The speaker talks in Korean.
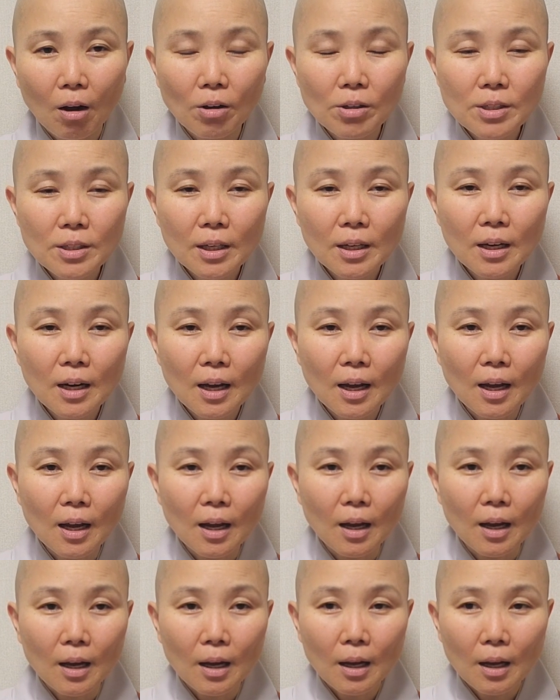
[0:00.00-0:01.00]
언제나
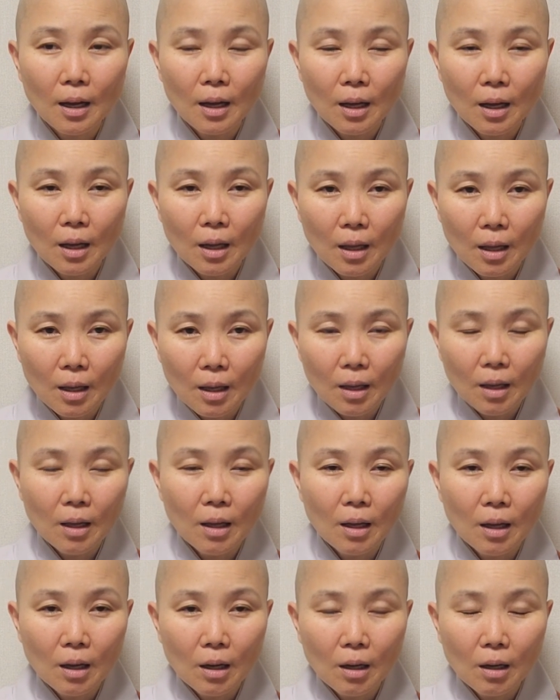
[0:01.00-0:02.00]
알겠습니다.
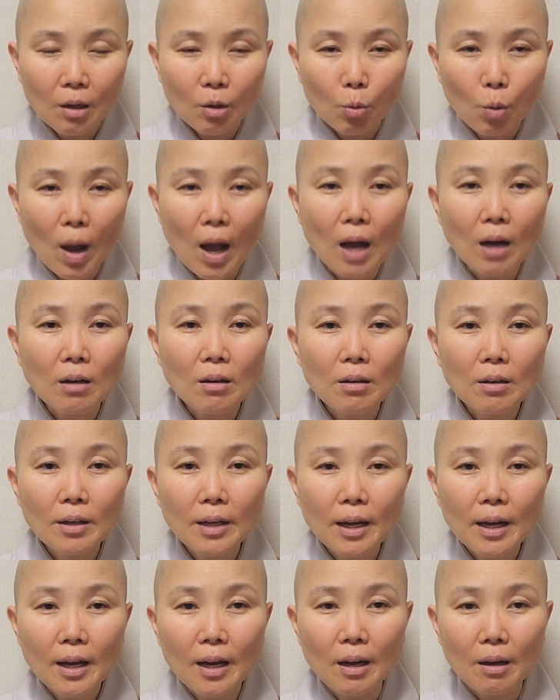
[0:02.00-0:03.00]

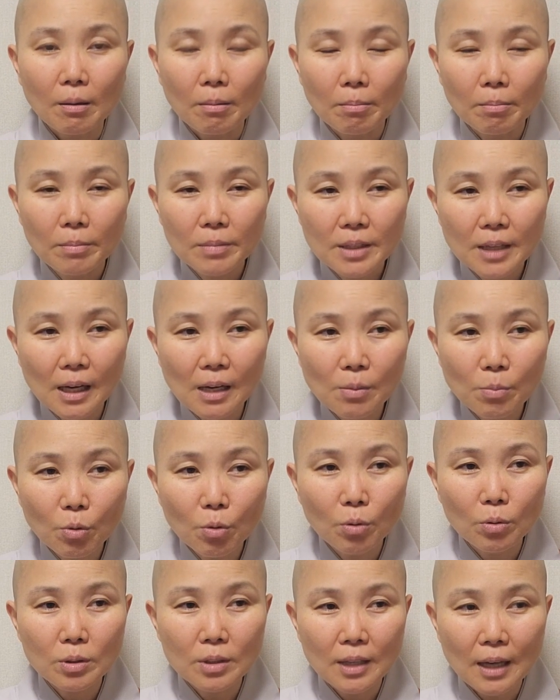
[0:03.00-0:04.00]
과거의
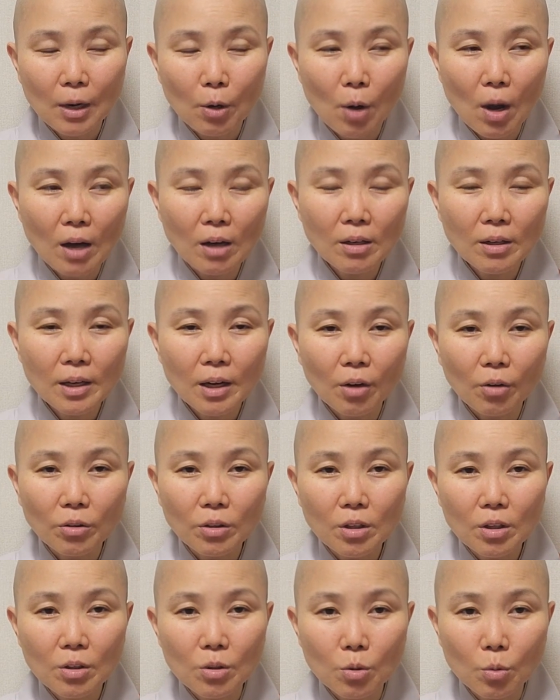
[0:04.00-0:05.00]
잘못, 과거의
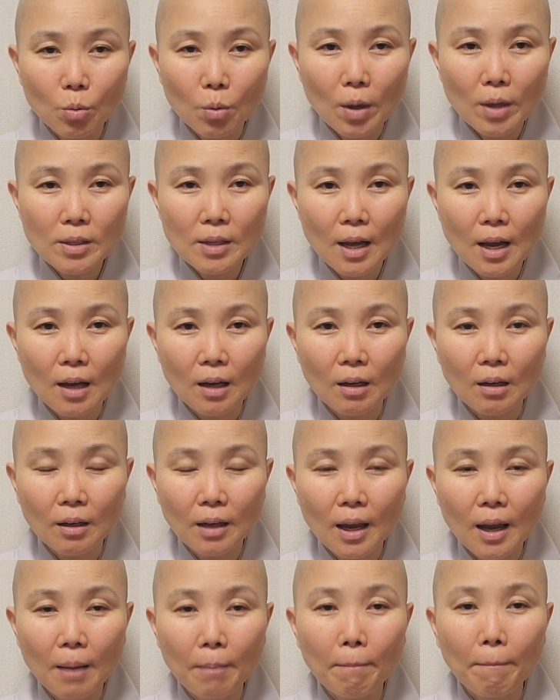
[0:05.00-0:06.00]
어떤
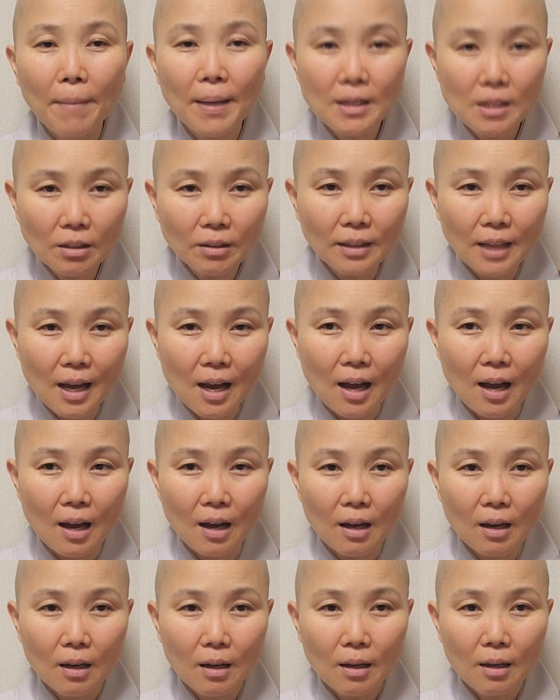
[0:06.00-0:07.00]
회상에
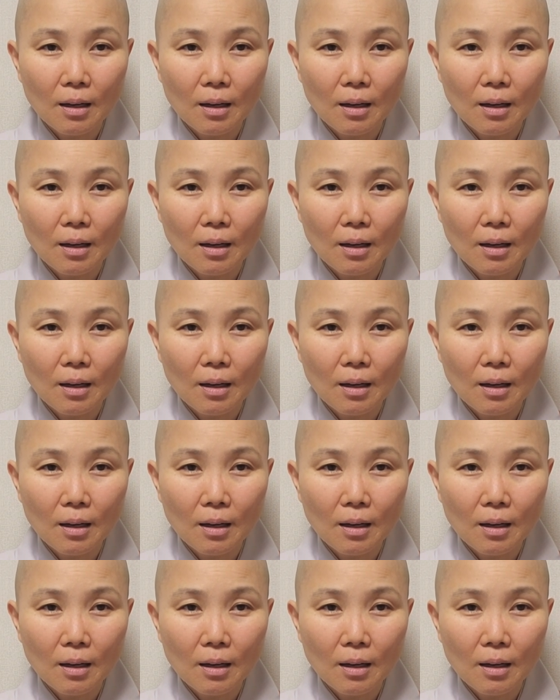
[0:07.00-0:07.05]
빠졌다.